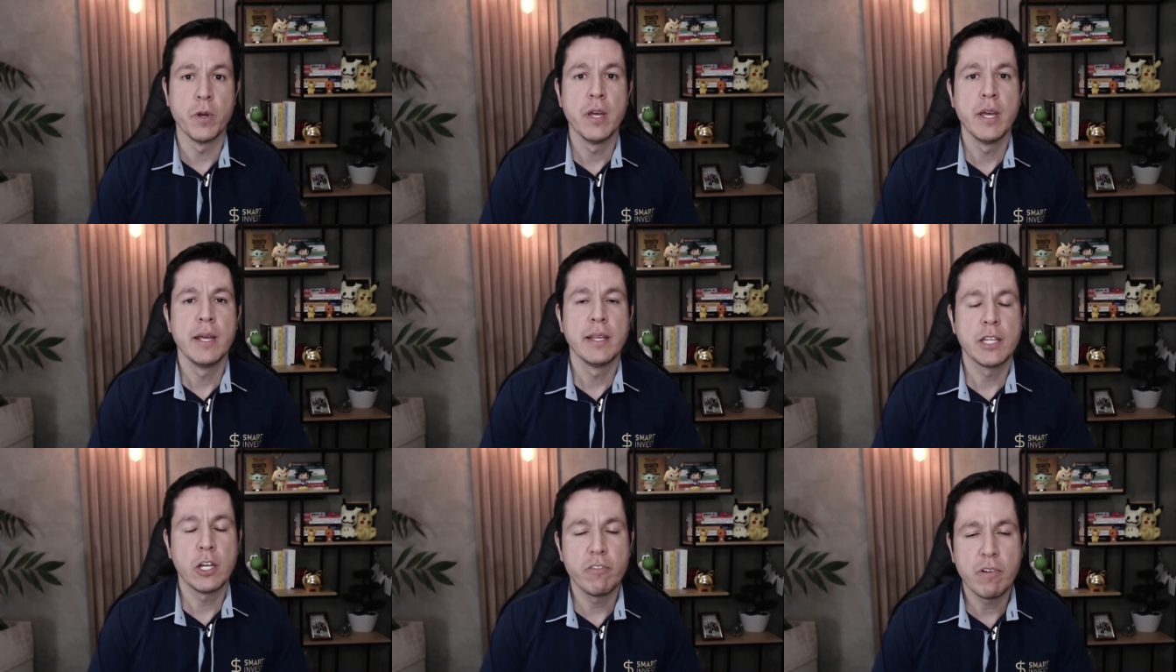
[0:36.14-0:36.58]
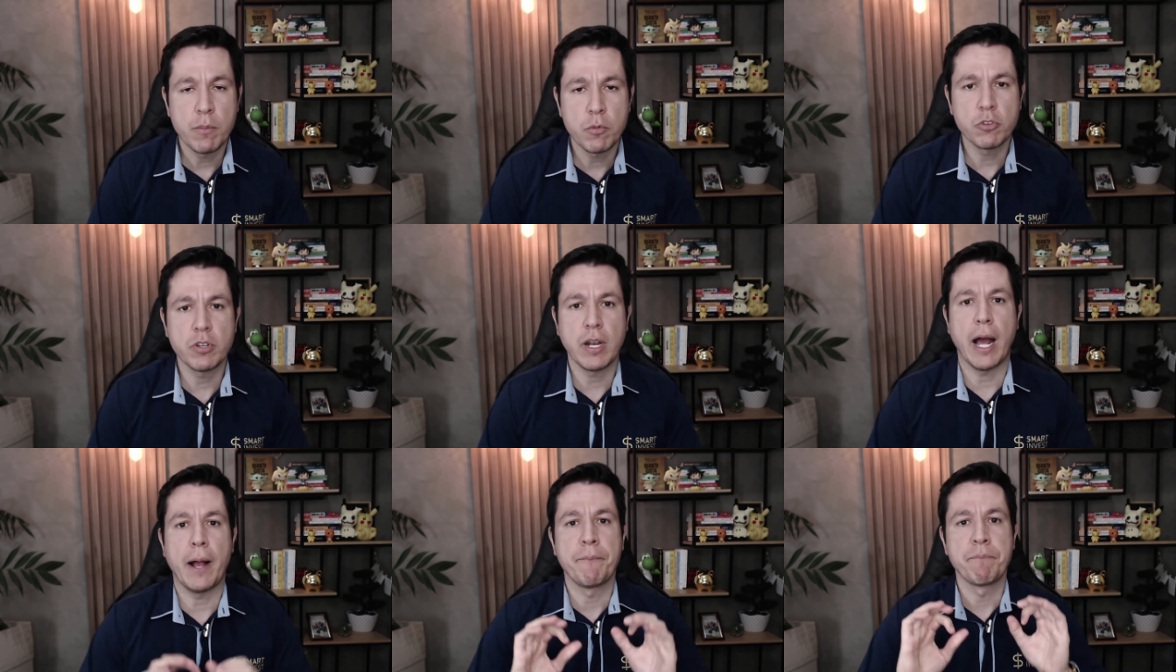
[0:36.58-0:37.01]
Então vamos
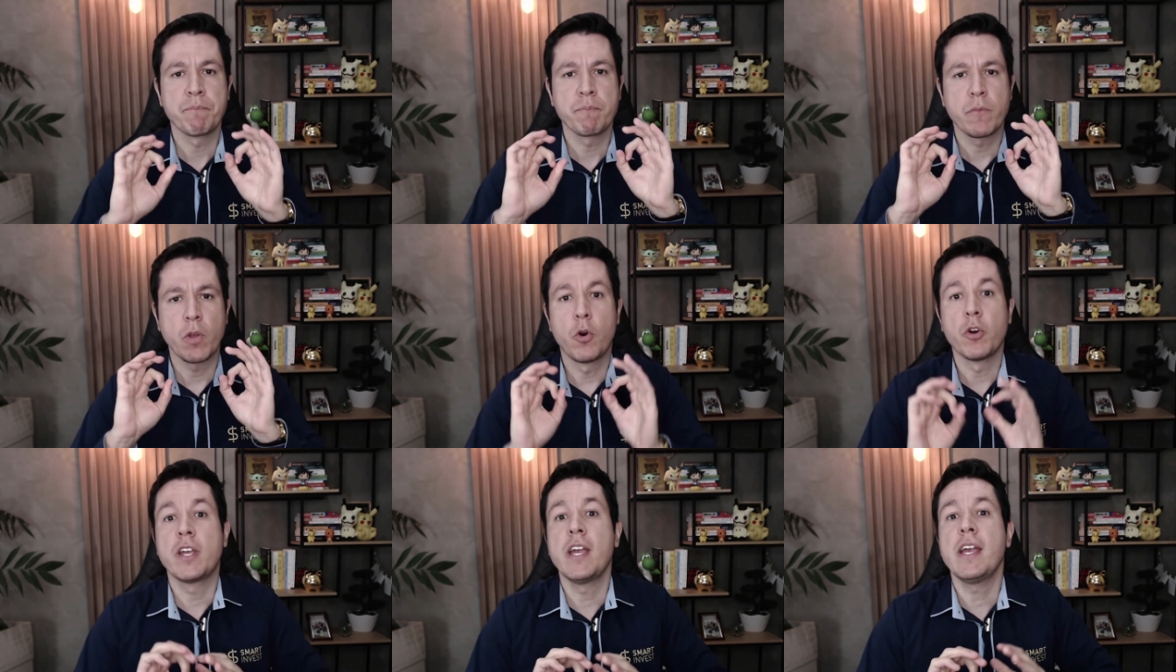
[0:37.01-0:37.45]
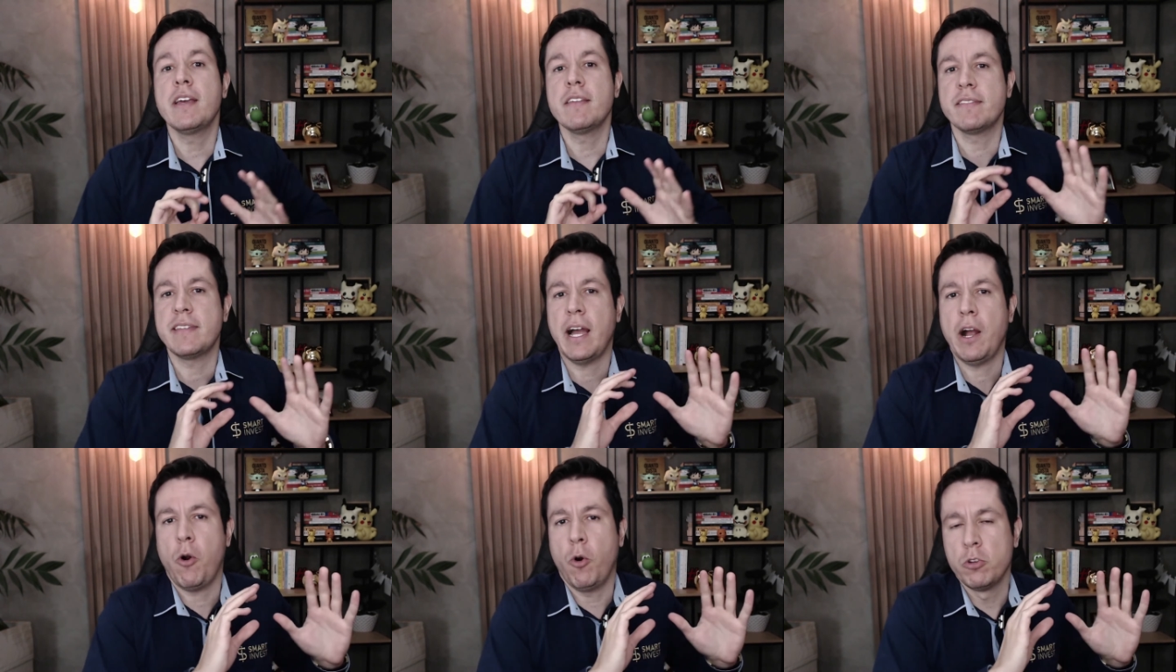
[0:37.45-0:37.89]
lá o que, que está
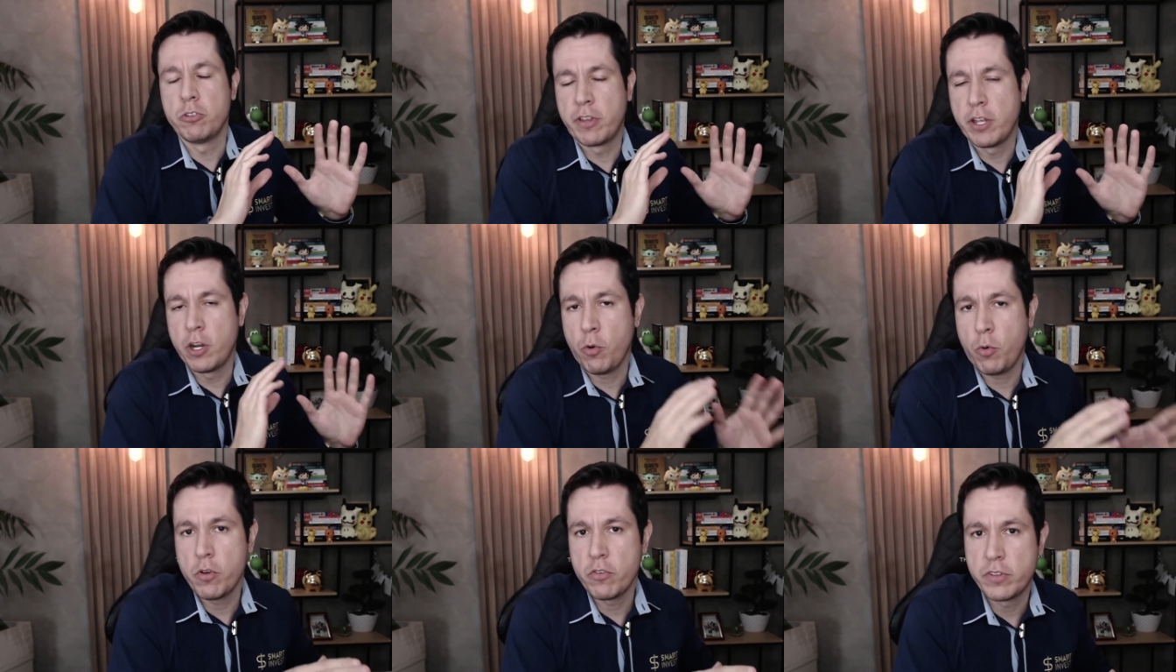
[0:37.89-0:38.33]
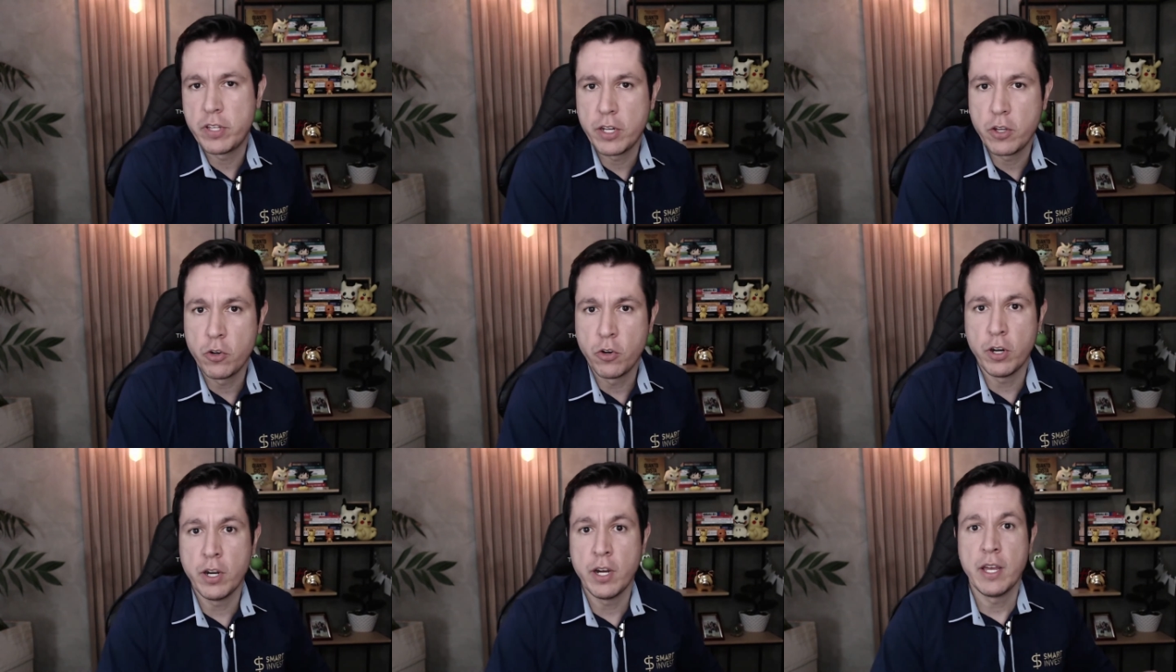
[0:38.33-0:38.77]
acontecendo com o
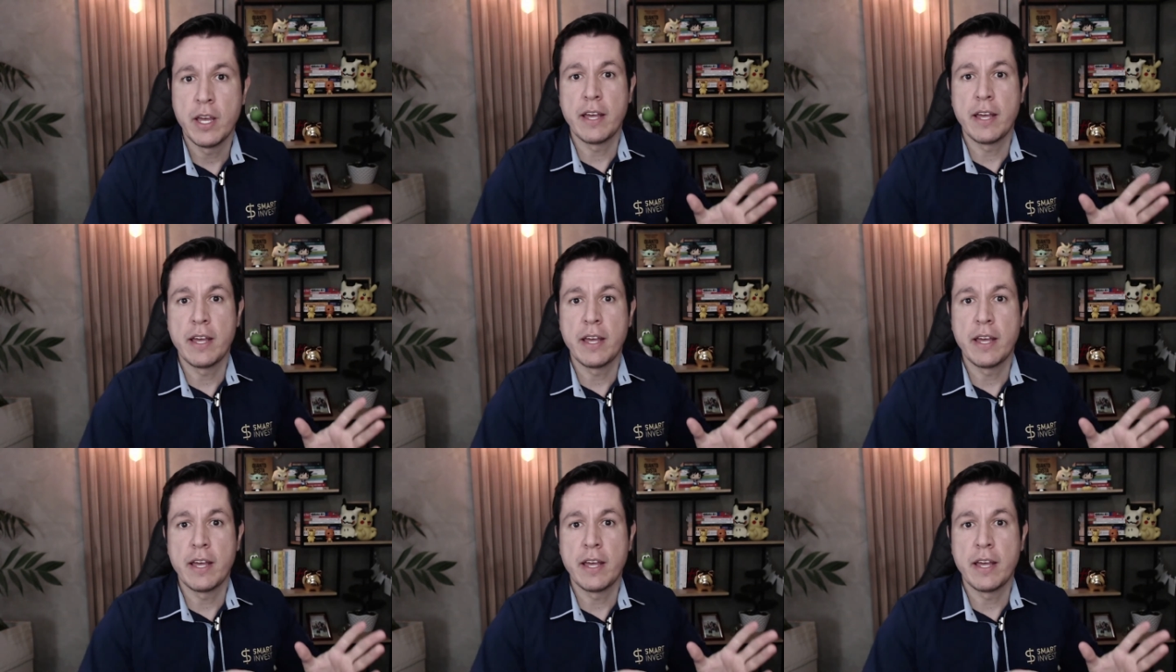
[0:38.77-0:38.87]
exterior,